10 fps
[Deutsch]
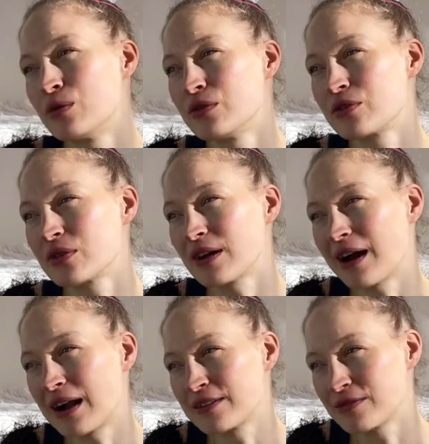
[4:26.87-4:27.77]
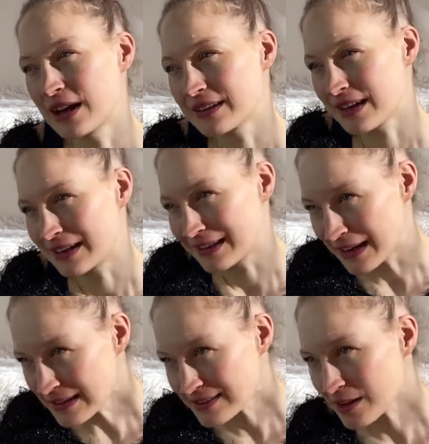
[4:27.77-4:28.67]
Und als vielleicht ein
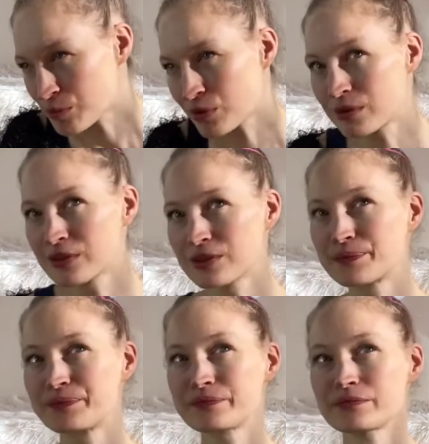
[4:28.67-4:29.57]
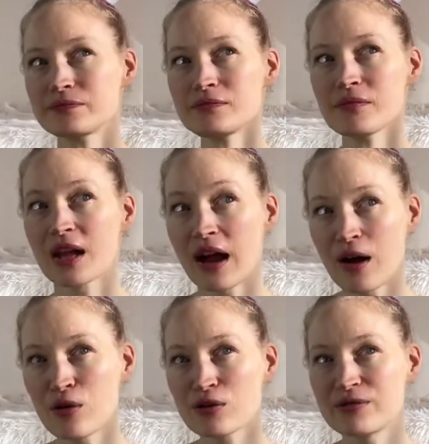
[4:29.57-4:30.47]
letzter Punkt
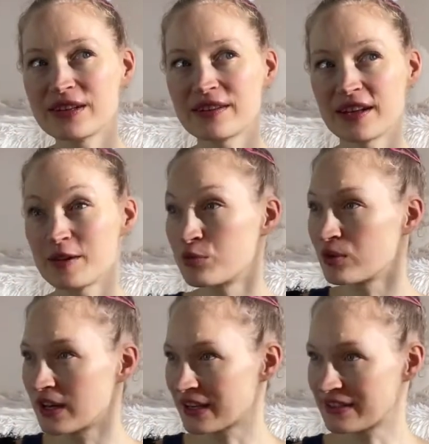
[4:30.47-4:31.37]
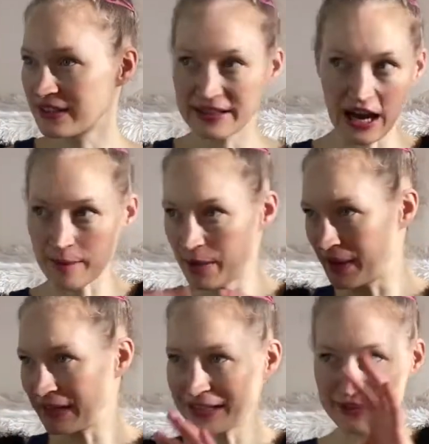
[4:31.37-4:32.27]
auch, wie sehr die Polarität, ja, aber
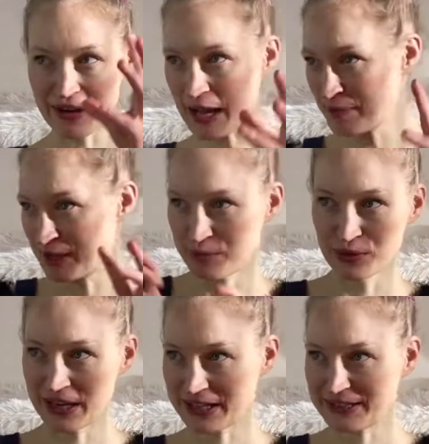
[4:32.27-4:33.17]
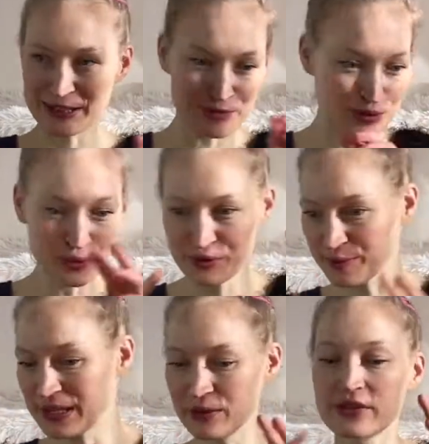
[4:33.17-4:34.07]
männlich, weiblich, Polarität,
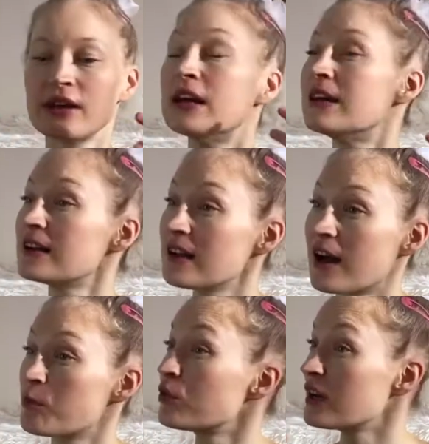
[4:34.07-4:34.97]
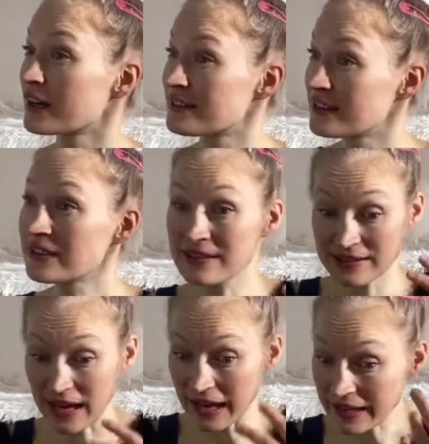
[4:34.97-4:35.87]
plus, minus. Klar, Polarität
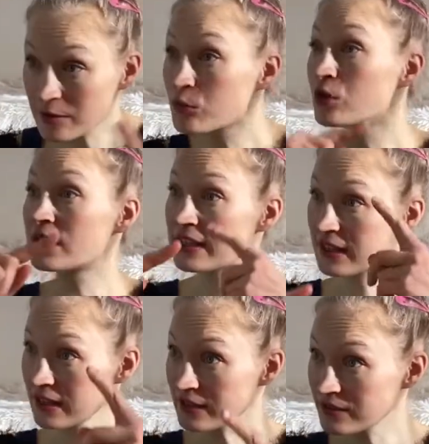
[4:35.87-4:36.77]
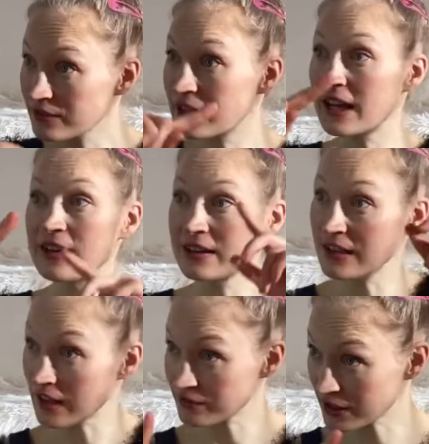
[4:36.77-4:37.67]
ist eine Möglichkeit, wie
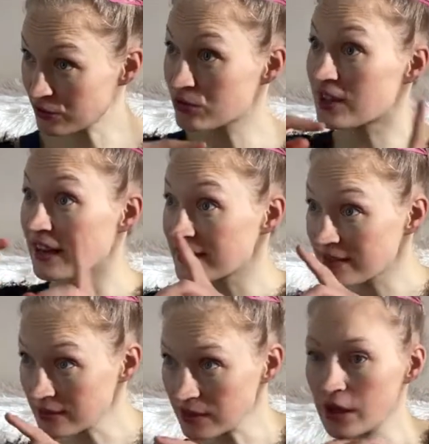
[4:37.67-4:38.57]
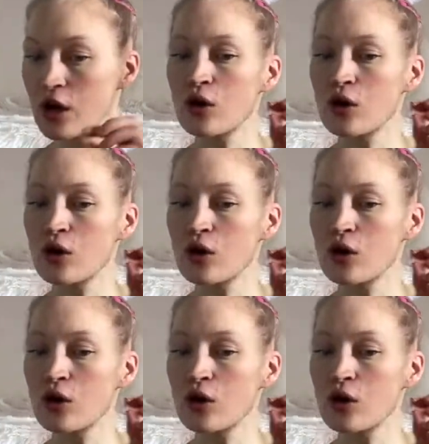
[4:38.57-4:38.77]
Energie anfängt zu tanzen